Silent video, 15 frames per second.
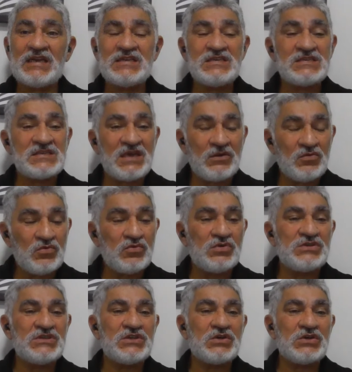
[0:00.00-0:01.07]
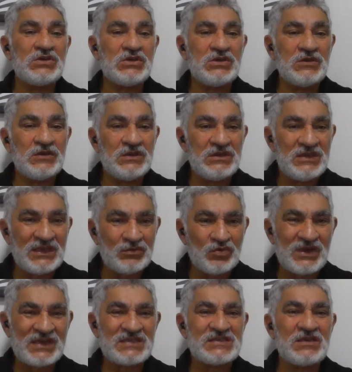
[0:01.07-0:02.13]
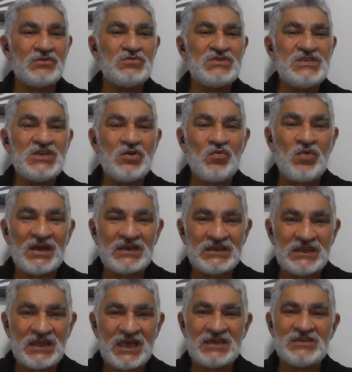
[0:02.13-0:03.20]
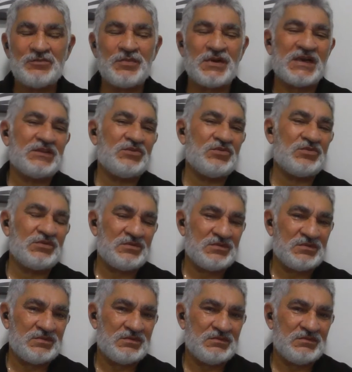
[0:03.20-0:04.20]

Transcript: garantir saúde e educação de qualidade para todos.